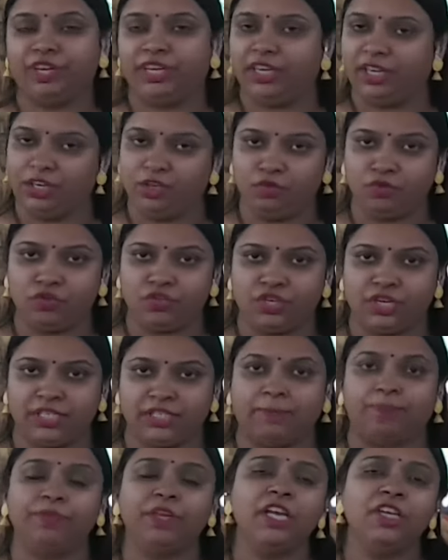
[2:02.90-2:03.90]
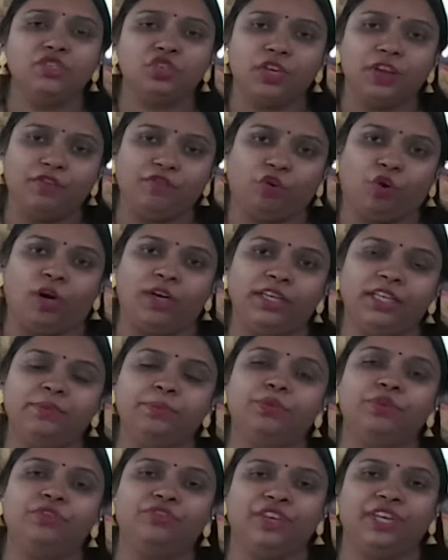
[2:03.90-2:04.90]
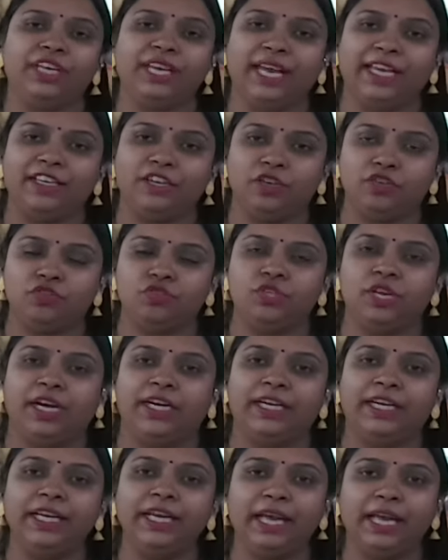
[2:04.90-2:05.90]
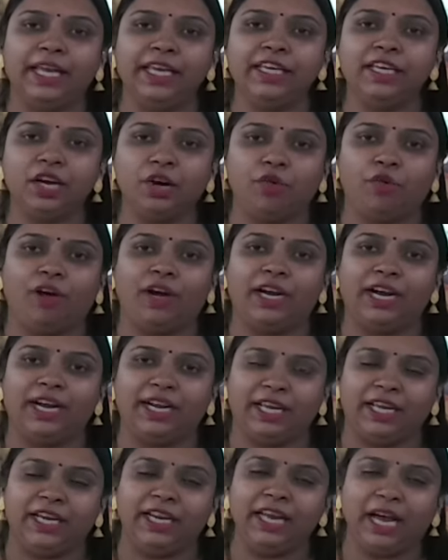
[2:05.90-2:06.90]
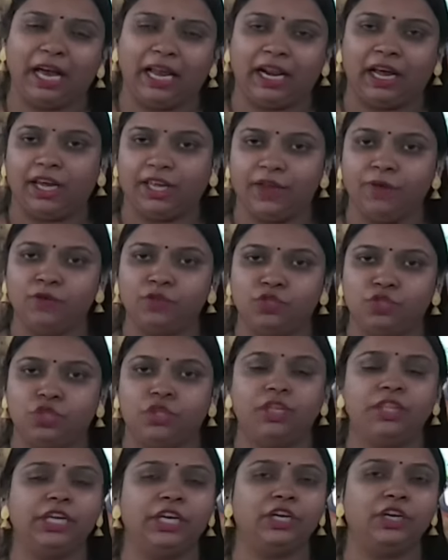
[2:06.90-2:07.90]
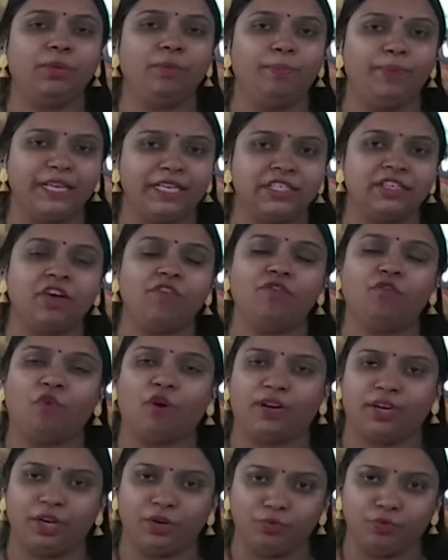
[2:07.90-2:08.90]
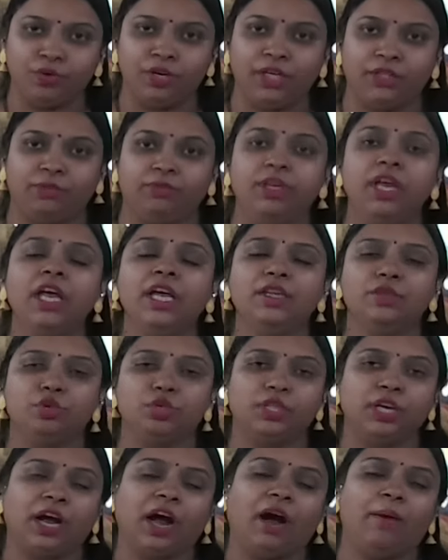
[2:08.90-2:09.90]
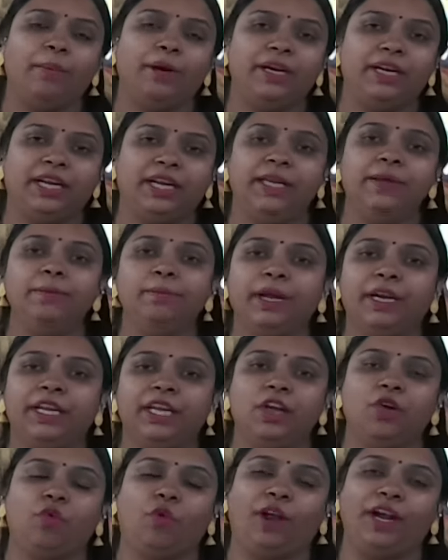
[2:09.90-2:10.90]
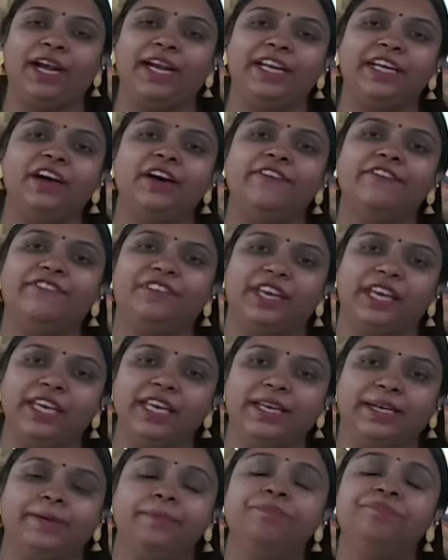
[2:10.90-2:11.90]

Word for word: ఇంక్ని యూజ్ చేస్తాం సో ఈ వాటర్ ప్రూఫ్ ఇంక్ ఏం చేస్తుంది అంటే ఇంక్ క్వాలిటీని అలాగే ఉంచుతుంది దీంట్లో మిక్స్ ఆఫ్ వాటర్ ఉండదు సో కాబట్టి మనకి క్వాలిటీ ఆఫ్ ఇంక్